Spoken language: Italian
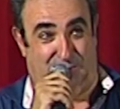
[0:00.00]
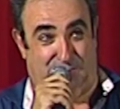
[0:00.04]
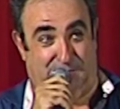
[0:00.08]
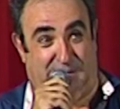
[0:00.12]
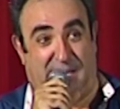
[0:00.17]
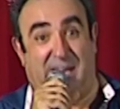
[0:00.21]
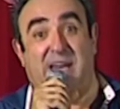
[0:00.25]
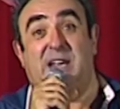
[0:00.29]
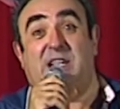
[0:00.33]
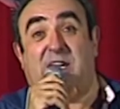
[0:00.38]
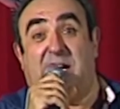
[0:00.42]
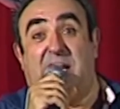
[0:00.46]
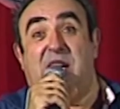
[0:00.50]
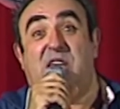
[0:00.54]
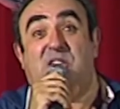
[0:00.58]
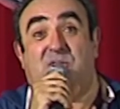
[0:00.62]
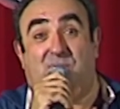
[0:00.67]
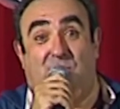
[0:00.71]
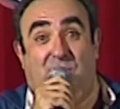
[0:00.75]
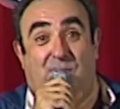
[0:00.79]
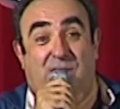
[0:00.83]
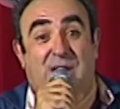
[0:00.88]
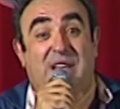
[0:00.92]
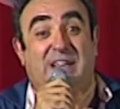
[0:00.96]
cose, perché ne, che ne
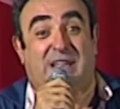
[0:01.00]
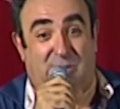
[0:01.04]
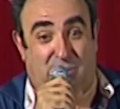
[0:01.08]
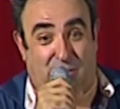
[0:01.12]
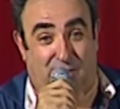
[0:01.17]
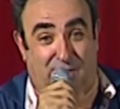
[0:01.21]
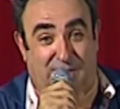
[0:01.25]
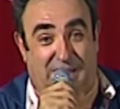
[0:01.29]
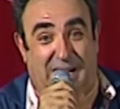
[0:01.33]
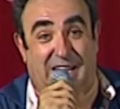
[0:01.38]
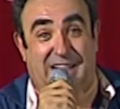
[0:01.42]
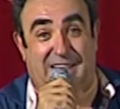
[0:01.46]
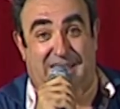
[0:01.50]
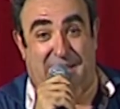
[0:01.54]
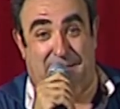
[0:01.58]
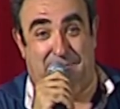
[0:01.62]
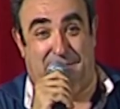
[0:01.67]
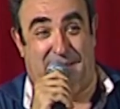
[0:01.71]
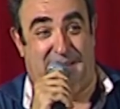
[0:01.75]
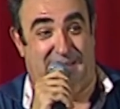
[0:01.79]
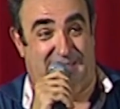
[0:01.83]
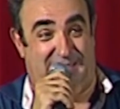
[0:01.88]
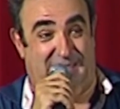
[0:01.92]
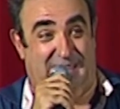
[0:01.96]
so che trovo dall'altra
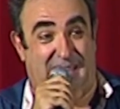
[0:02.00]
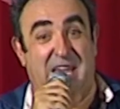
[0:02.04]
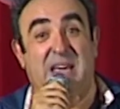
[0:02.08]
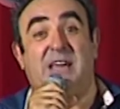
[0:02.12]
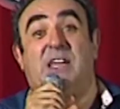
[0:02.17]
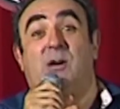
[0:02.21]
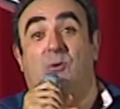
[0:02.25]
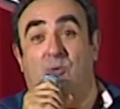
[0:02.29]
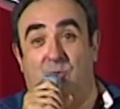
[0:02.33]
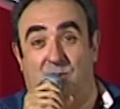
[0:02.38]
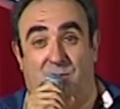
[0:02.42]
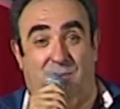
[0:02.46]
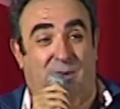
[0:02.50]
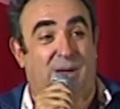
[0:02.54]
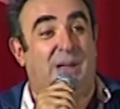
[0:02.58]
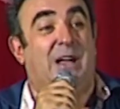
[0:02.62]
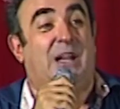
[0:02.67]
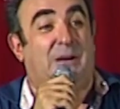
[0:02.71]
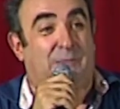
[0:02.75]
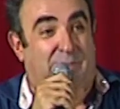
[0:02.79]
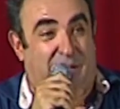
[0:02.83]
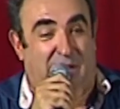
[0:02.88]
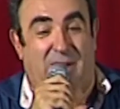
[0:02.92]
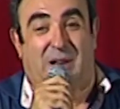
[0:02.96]
parte, che uno,
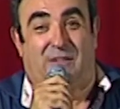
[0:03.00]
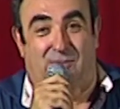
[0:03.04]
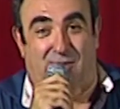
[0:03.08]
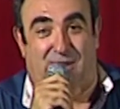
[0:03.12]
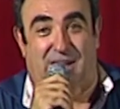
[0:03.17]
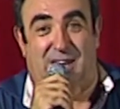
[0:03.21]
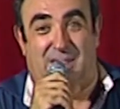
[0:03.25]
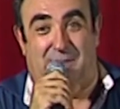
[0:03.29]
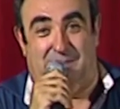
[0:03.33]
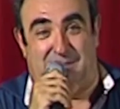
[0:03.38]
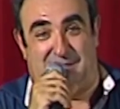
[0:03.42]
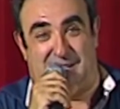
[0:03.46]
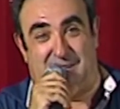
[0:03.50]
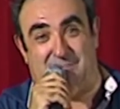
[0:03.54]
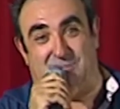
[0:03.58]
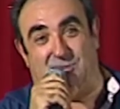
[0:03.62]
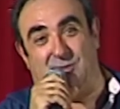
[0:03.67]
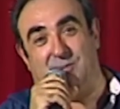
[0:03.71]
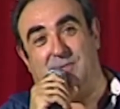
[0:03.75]
l'avvocato per esempio